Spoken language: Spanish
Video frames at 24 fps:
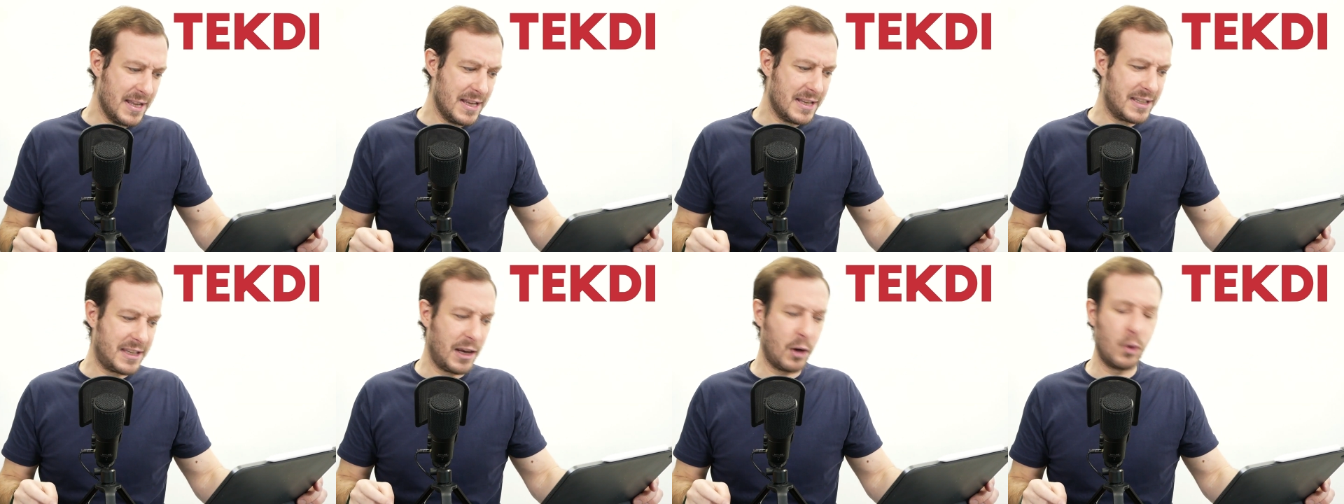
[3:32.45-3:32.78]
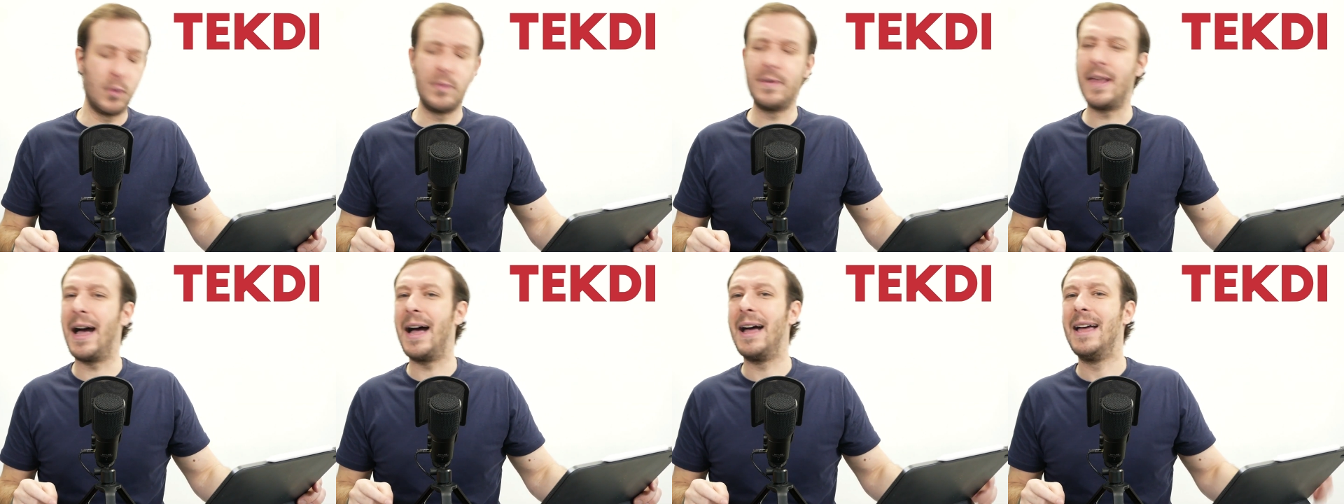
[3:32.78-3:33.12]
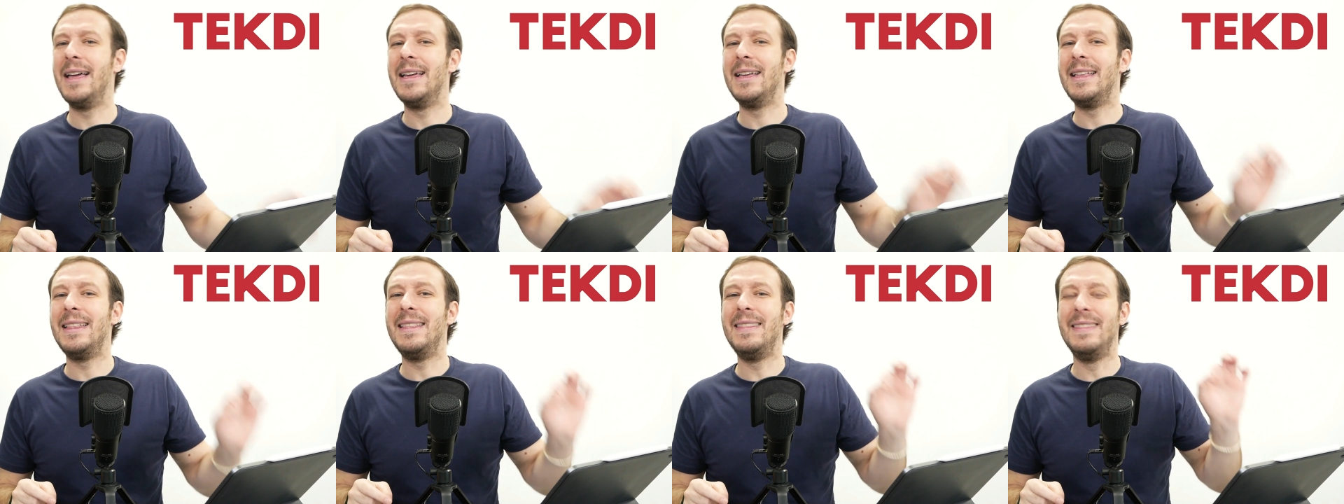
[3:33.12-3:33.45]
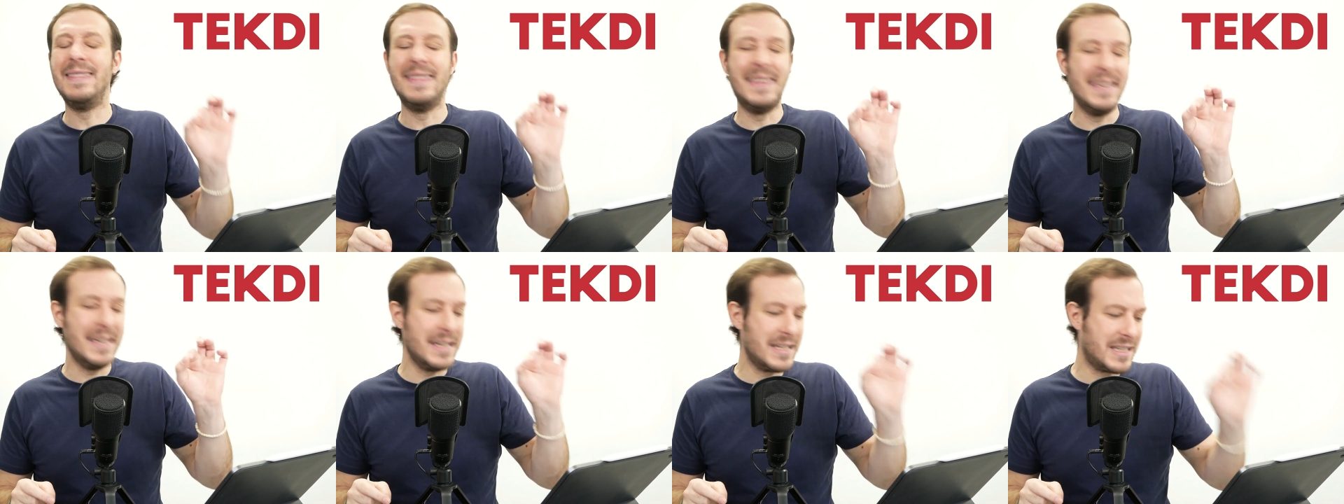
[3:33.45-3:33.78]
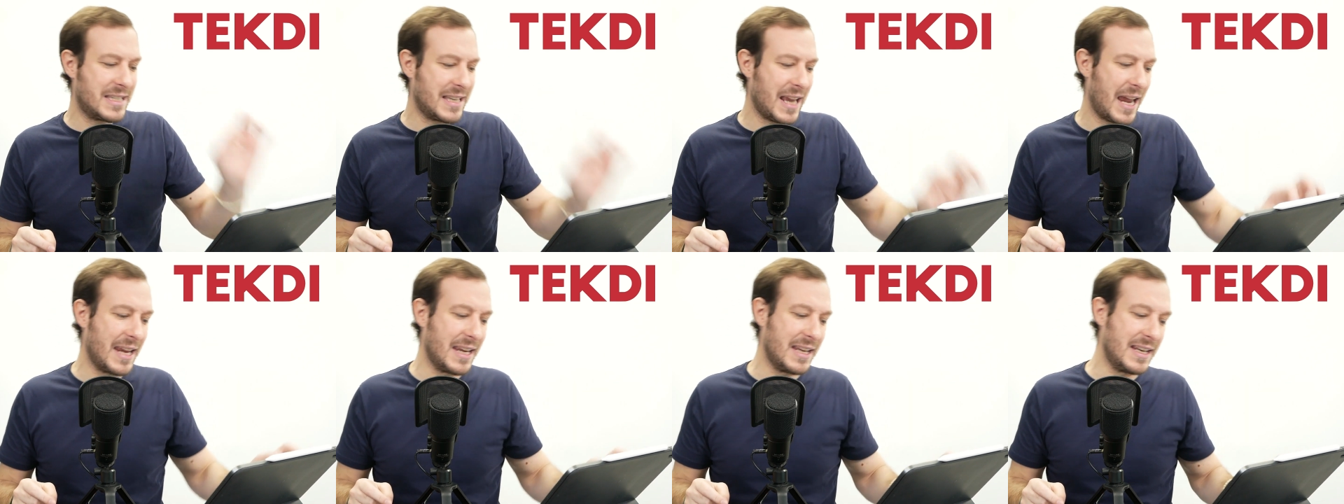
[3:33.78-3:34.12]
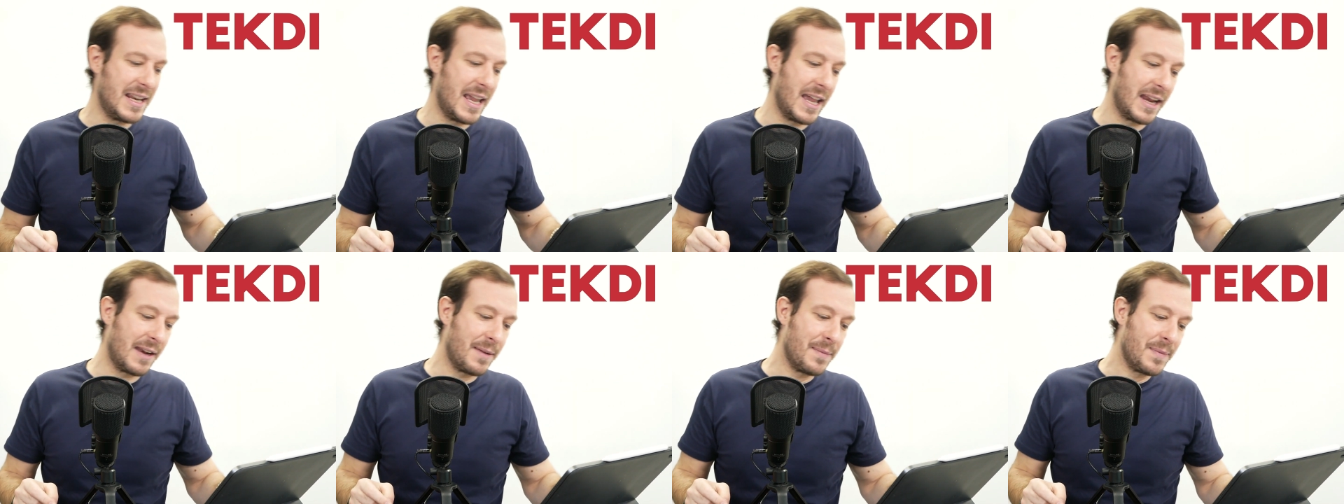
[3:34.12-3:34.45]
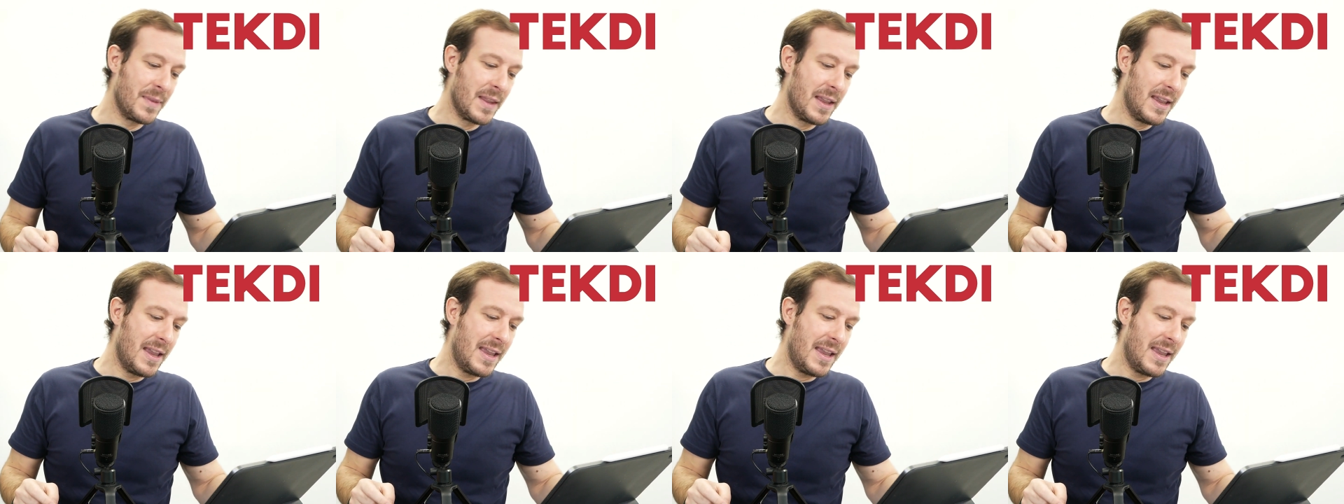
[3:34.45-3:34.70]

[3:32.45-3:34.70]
Segunda, Designer.